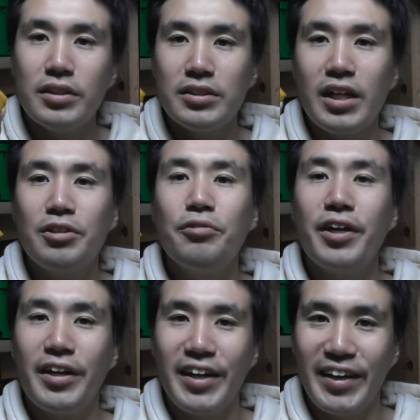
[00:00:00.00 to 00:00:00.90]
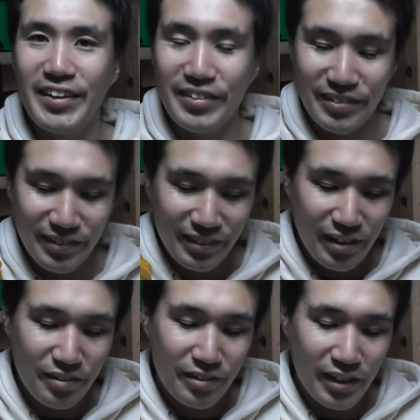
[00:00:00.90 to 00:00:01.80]
砂糖いらないっ
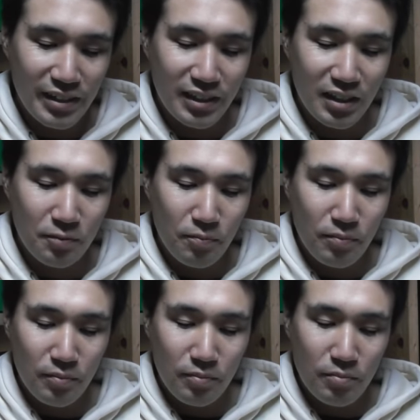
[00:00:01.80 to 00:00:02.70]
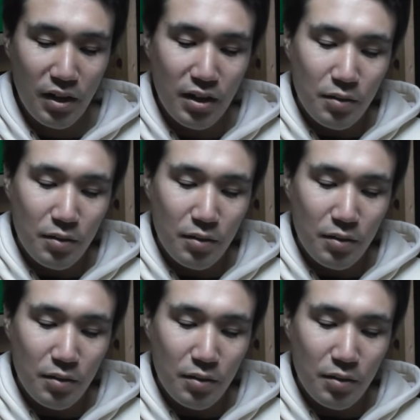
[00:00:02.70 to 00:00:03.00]
ていうぐらいさ、まあ、